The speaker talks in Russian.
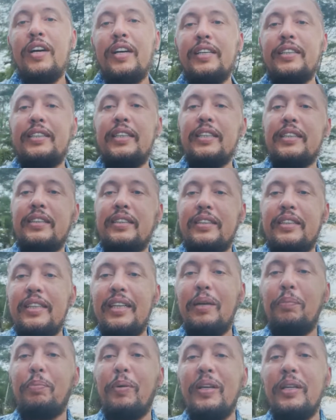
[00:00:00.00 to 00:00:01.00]
где
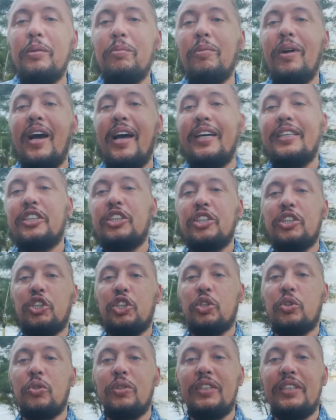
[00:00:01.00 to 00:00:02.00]
ты понимаешь,
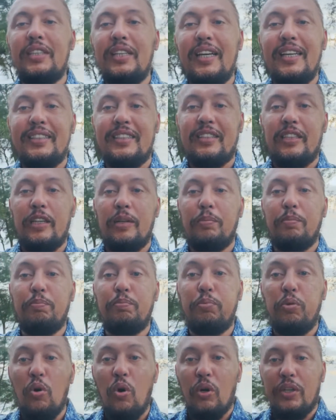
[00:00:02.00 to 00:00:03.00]
что если
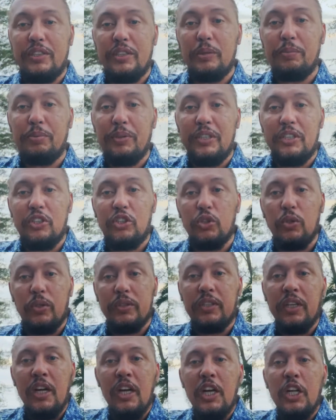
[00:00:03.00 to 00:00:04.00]
Бог не придет,
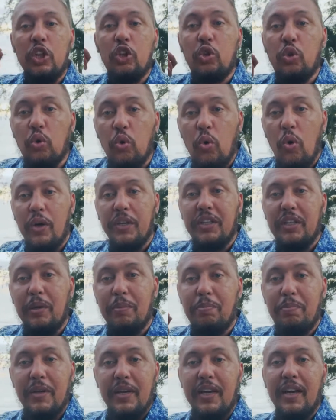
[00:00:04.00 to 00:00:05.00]
то
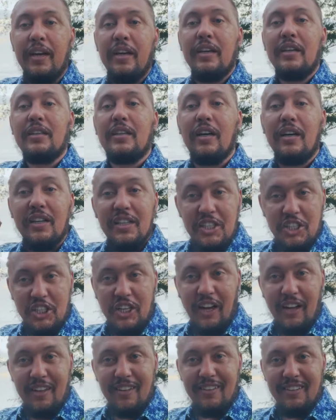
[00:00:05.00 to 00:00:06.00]
тебе
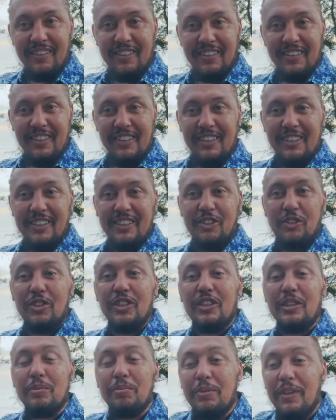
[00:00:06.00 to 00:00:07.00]
крышка – то
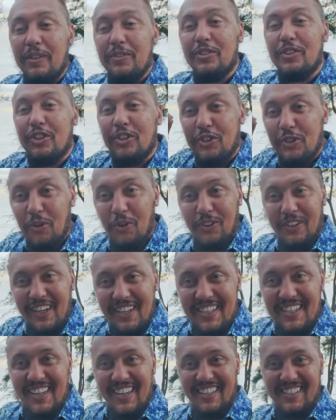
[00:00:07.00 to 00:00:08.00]
тебе все,
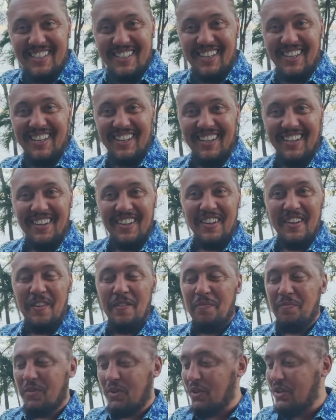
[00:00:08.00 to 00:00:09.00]
конец.
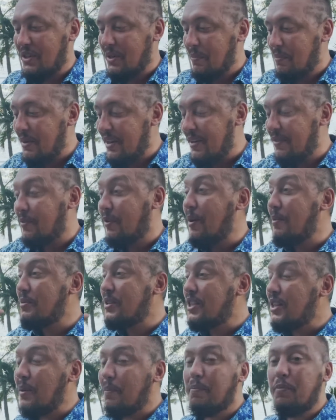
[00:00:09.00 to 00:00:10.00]
То тебе
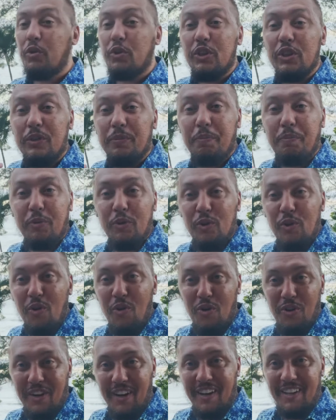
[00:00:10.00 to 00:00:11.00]
вообще будет
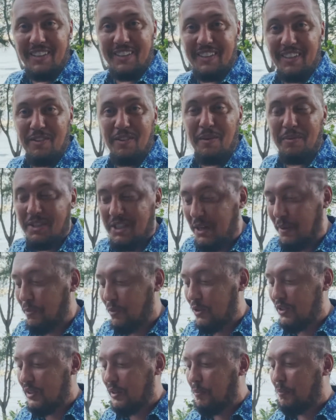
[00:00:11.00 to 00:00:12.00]
плохо. Ты вообще
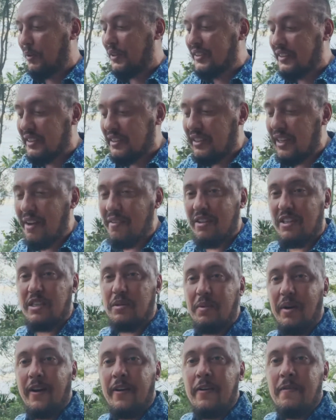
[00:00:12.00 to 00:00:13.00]
просто подставил
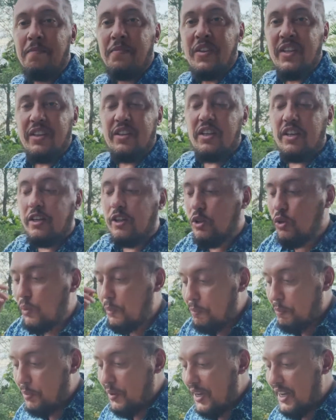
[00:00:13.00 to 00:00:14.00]
себя. Ты
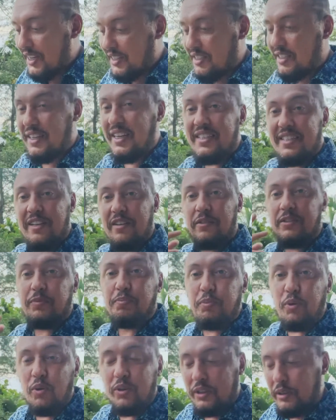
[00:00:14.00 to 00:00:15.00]
глупец. Если
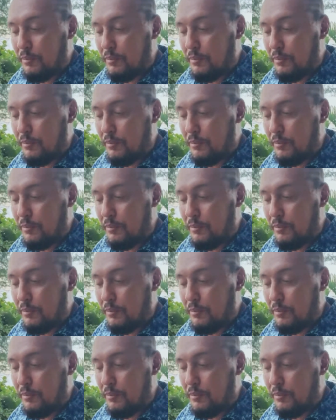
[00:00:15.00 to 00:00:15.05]
Бог не